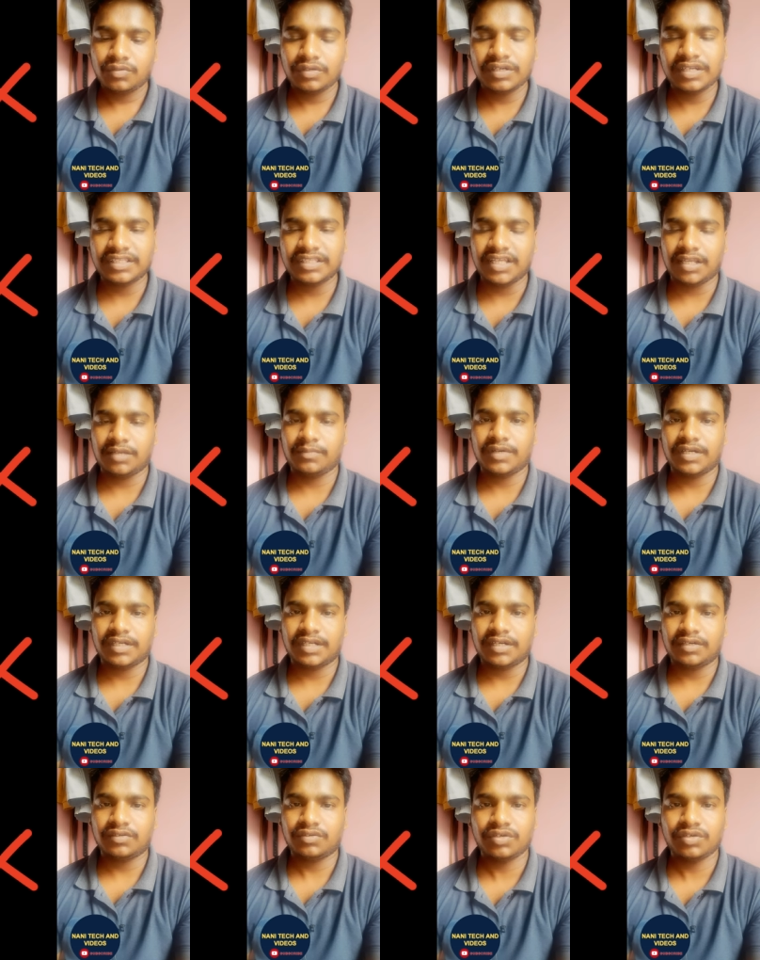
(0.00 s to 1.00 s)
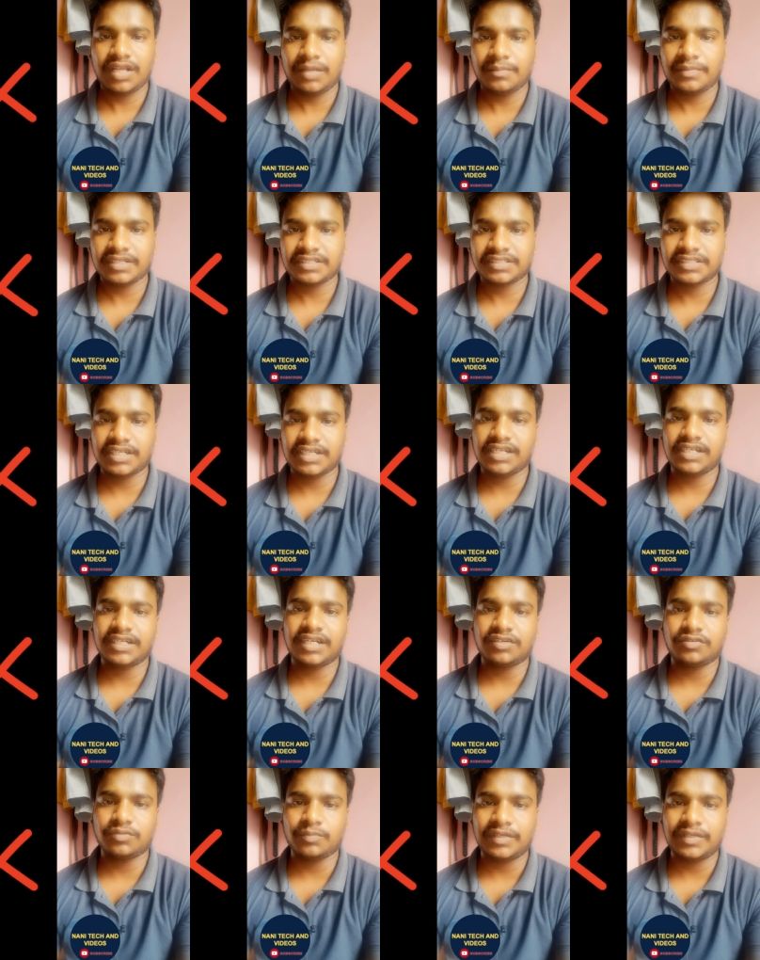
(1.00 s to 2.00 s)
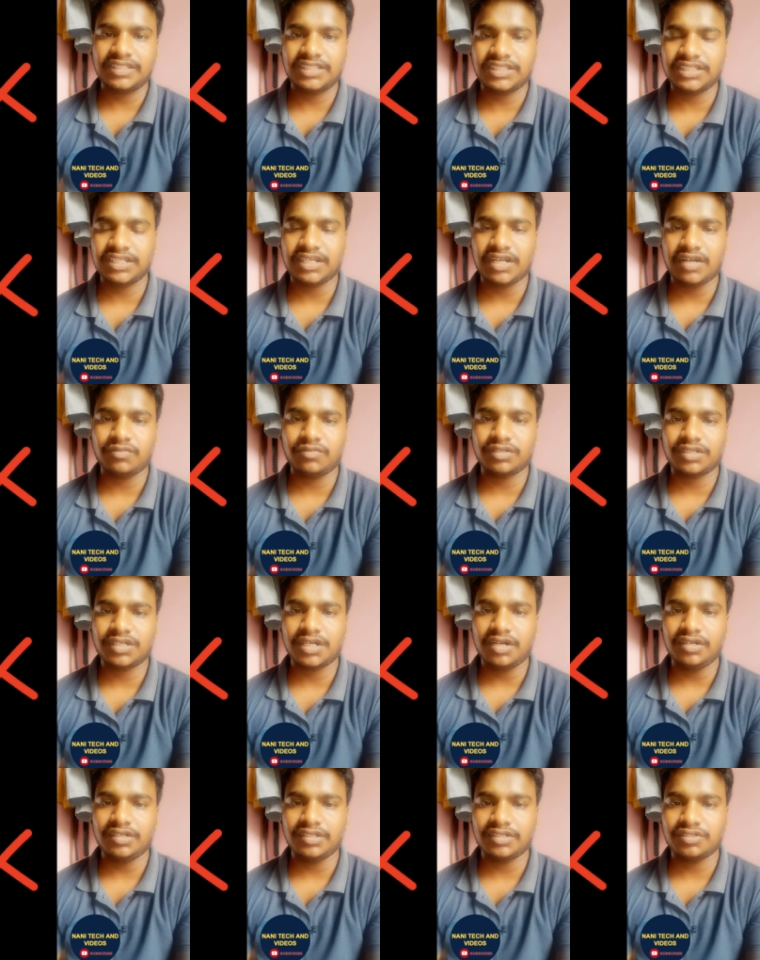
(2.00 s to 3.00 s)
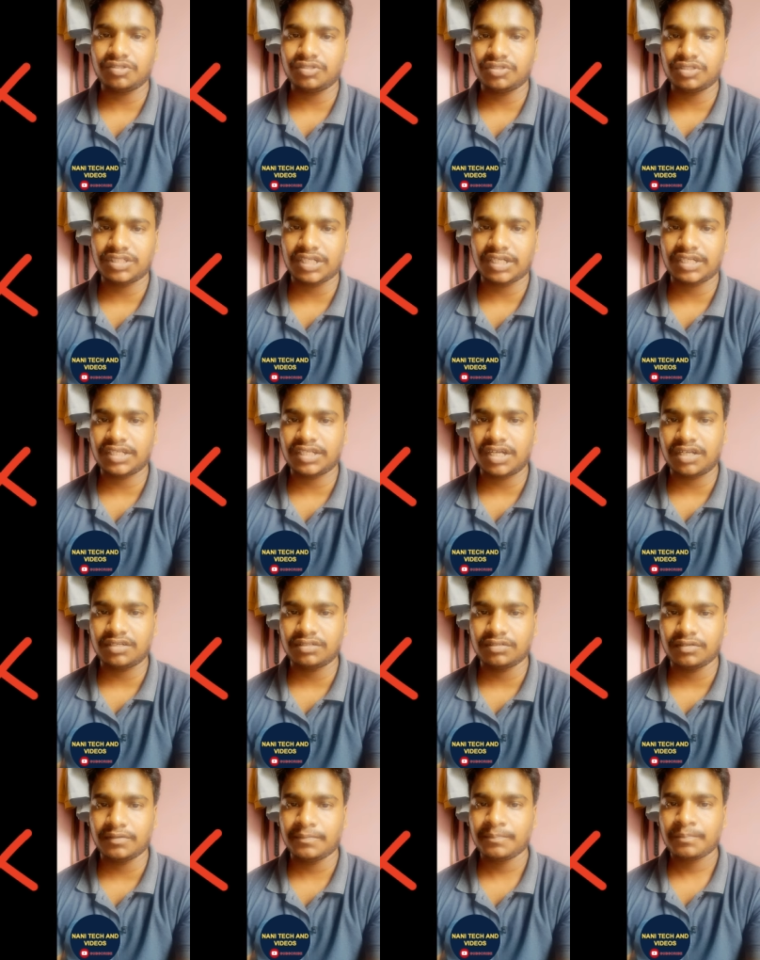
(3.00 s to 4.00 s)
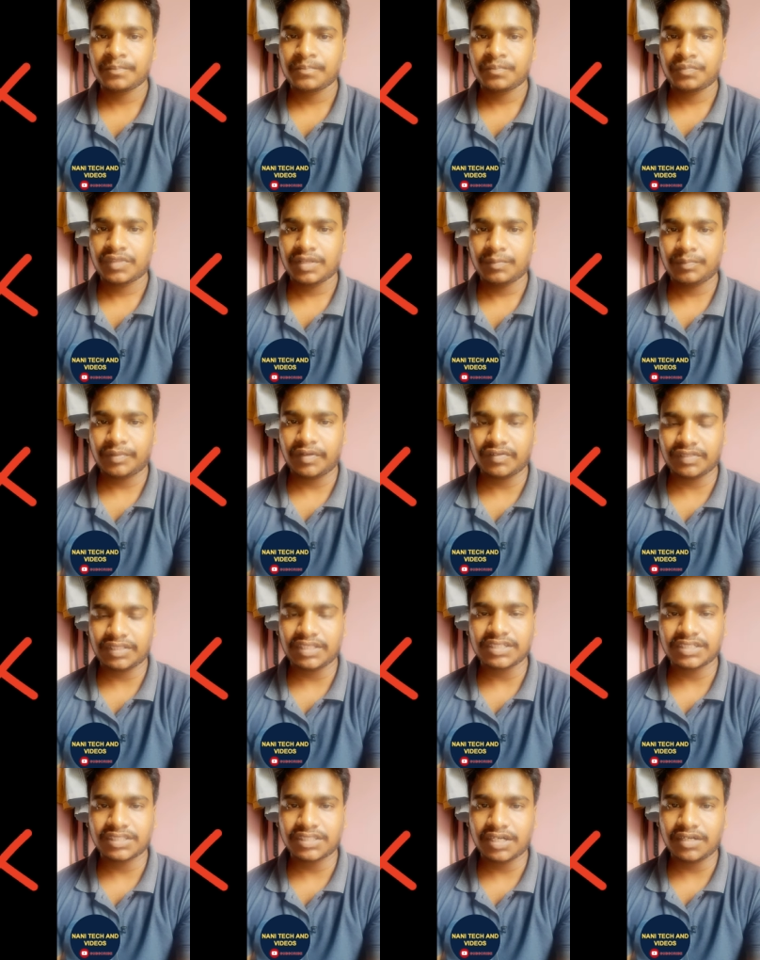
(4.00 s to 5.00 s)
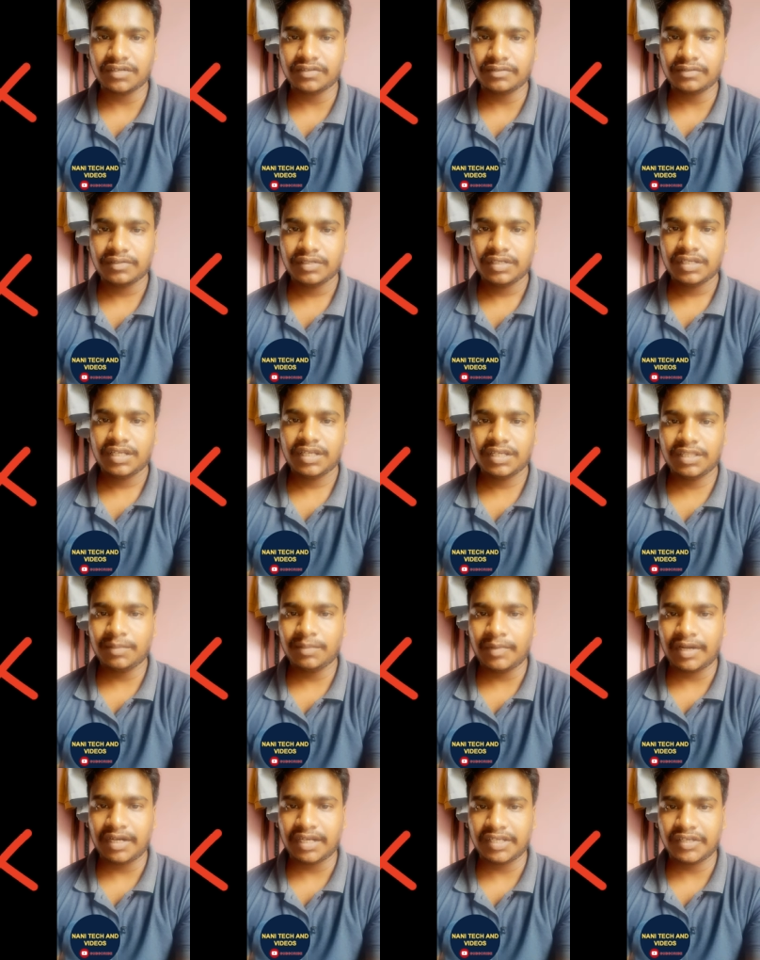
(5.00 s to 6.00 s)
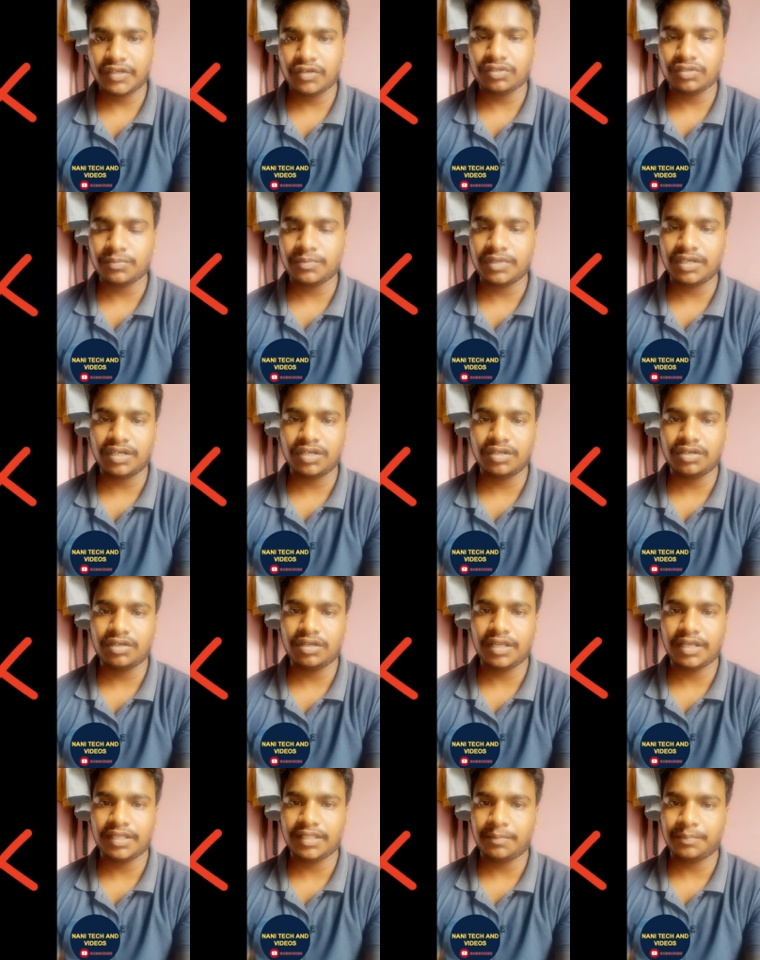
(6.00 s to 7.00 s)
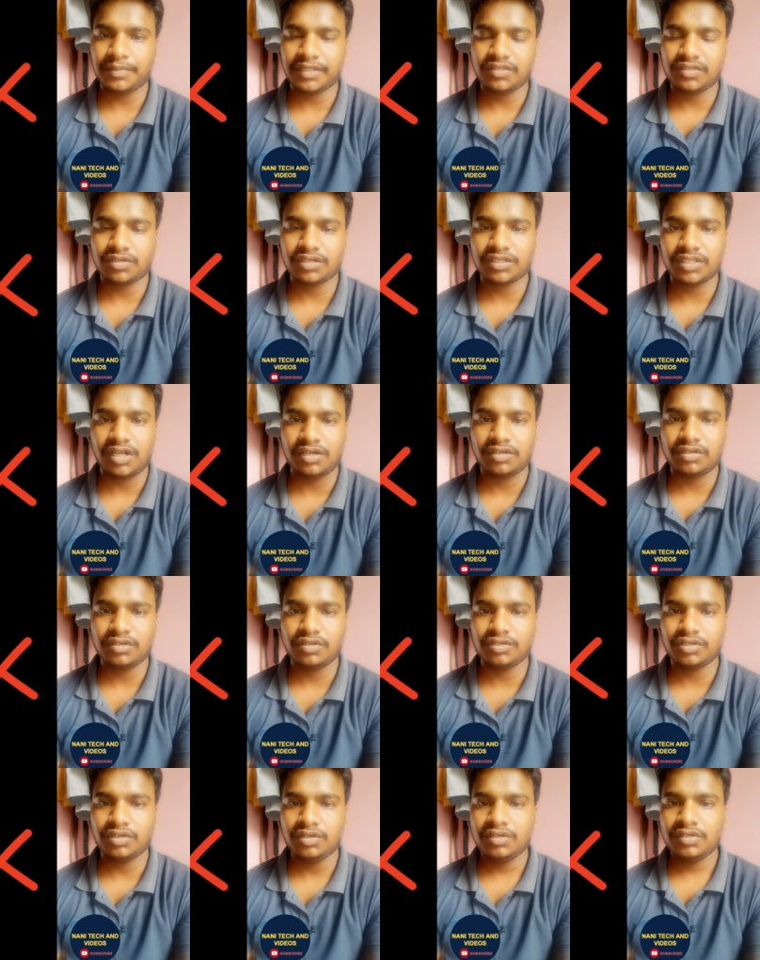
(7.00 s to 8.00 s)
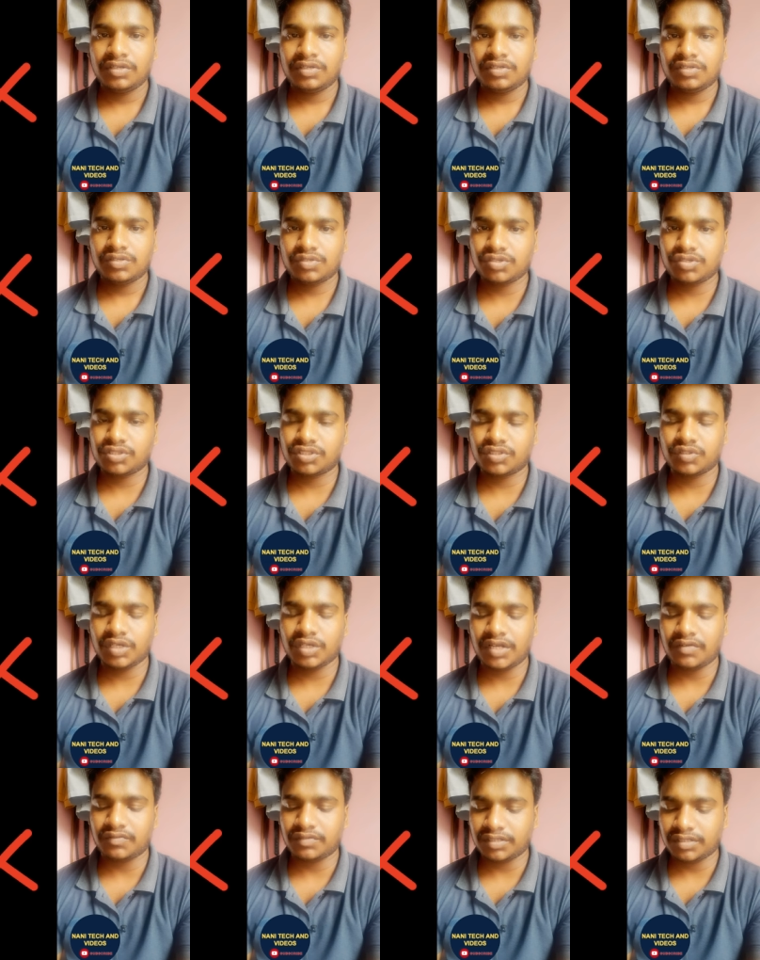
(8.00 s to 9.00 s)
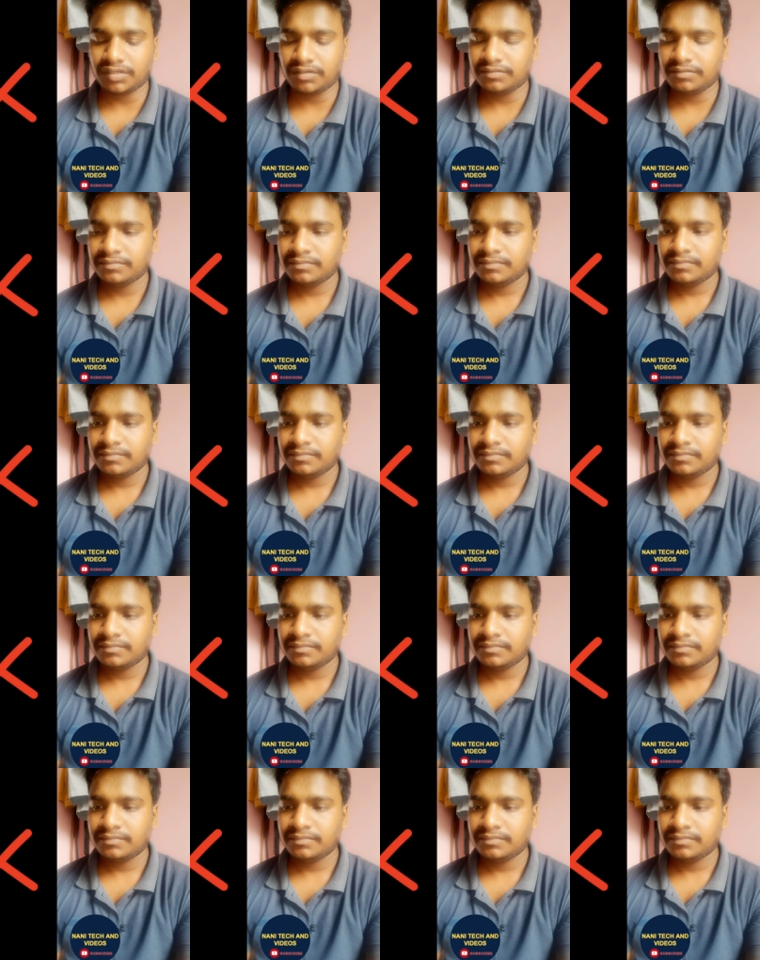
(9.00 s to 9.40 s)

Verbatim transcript: ఉండిద్ది అనమాట టూ డైమెన్షనల్ అంటే అటు మంచిగా ఉంటాడు ఇటు చెడ్డగాను ప్రవర్తిస్తాడు ఇది మనకి హ్యూమన్లో లేదా ప్రతి ఒక్క దాంట్లో చూస్తూనే ఉంటాం